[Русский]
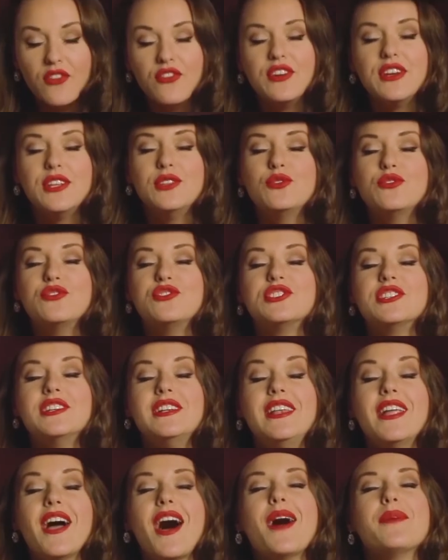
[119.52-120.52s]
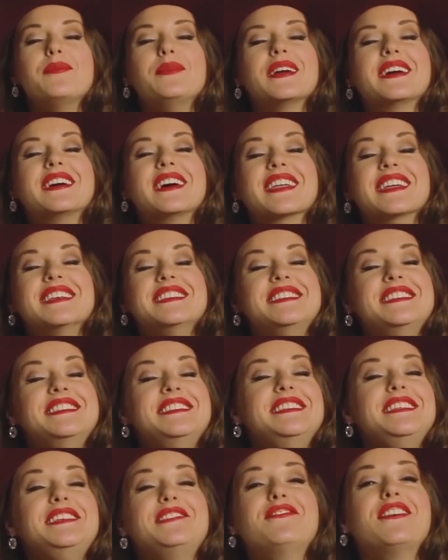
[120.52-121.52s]
Выйду в шляпе,
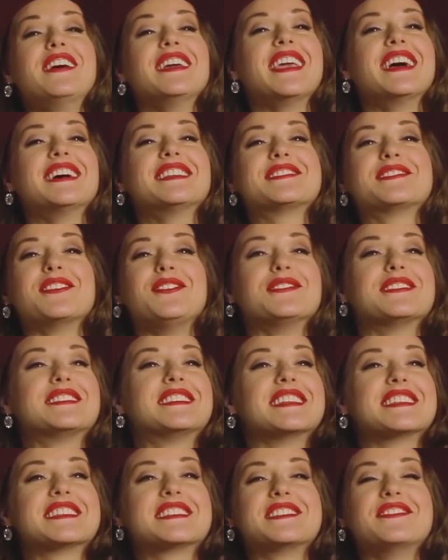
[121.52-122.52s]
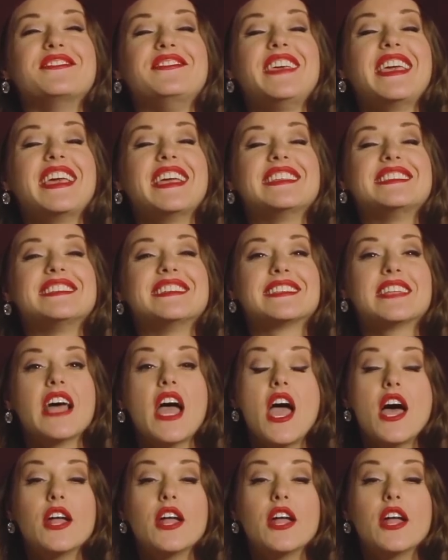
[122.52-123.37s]
красивая, солнце светит.